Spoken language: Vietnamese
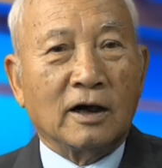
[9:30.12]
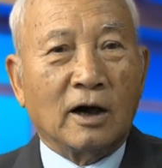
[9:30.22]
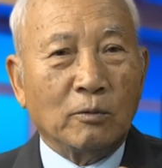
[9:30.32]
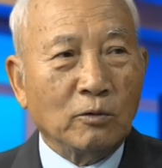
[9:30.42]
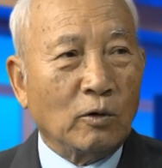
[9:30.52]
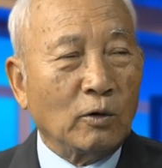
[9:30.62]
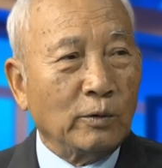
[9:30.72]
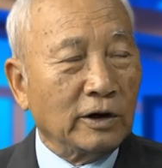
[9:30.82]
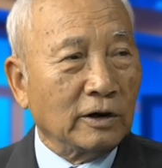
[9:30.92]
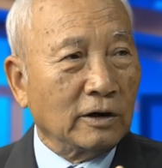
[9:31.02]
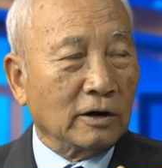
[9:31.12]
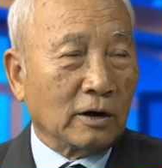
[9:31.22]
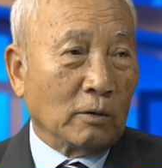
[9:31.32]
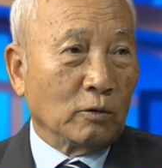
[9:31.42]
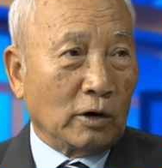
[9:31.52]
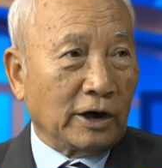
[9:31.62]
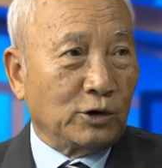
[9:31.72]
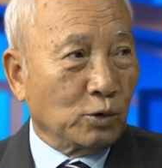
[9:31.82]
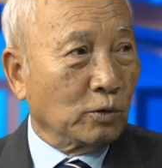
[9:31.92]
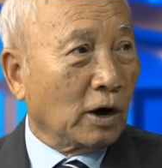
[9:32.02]
không có nguyên không có anh
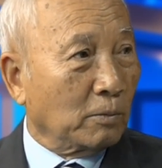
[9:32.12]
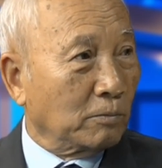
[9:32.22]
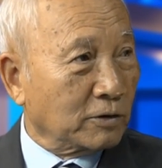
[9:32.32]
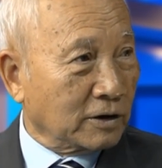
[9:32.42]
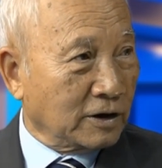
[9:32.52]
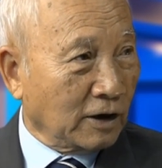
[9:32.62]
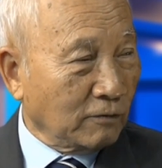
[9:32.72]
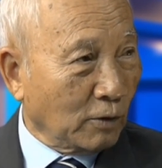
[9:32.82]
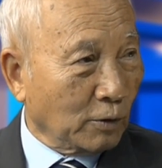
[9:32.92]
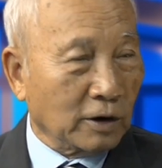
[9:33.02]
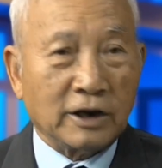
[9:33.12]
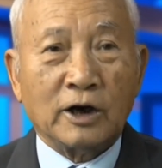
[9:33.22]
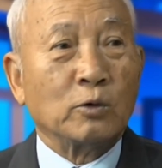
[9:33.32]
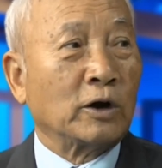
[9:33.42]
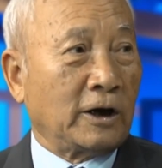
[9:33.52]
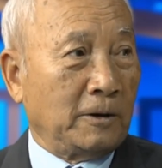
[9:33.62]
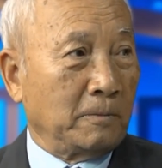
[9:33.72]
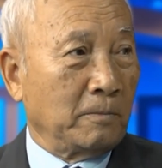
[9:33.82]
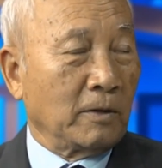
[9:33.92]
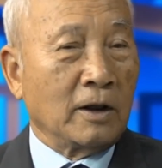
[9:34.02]
Trung Cộng dính vô đó thì không thành
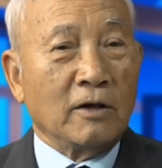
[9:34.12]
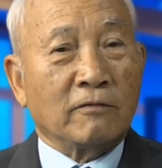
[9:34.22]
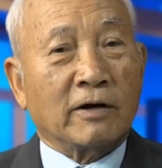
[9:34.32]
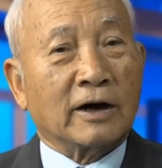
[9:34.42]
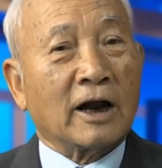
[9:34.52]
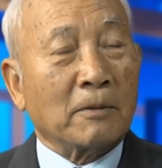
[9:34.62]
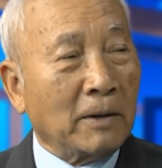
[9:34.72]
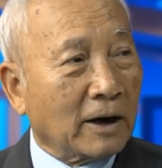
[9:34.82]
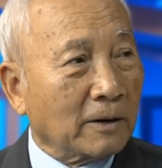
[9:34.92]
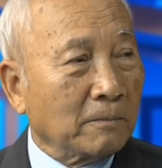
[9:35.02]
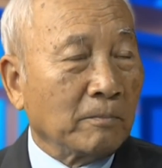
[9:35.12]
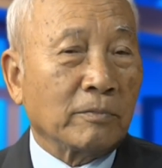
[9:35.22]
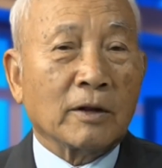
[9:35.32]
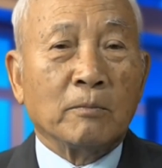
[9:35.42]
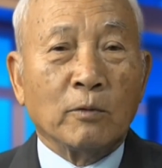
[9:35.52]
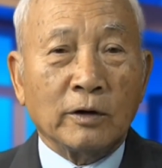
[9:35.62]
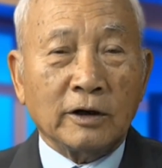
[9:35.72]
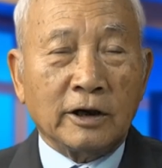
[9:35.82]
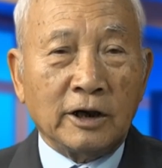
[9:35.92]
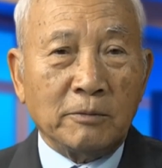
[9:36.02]
và đặc biệt
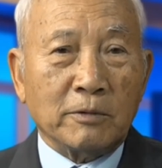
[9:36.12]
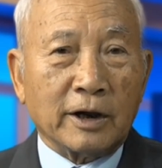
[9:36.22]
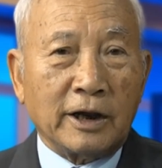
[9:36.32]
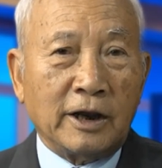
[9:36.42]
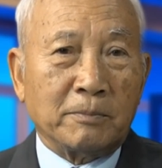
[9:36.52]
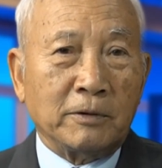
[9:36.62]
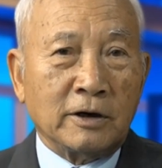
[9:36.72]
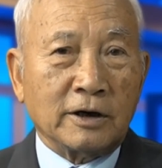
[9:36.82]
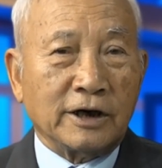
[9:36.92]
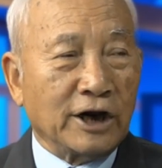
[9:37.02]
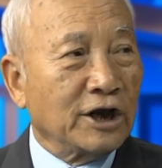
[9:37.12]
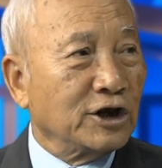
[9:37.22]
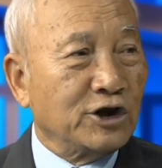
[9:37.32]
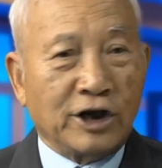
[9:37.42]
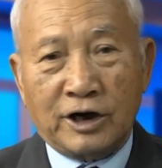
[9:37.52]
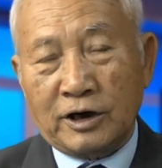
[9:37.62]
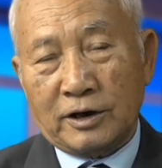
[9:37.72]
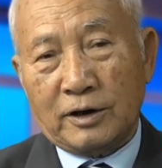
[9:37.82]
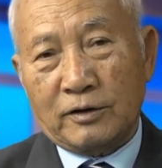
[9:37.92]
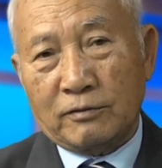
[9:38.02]
muốn ký một cái hiệp ước đình chiến
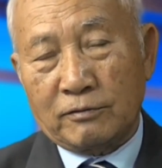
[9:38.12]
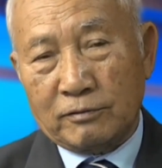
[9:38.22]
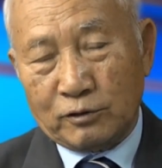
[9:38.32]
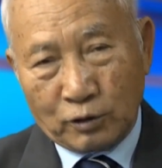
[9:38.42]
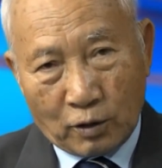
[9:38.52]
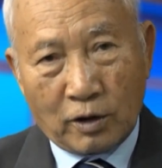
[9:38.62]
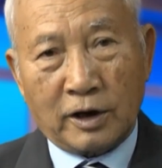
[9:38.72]
cho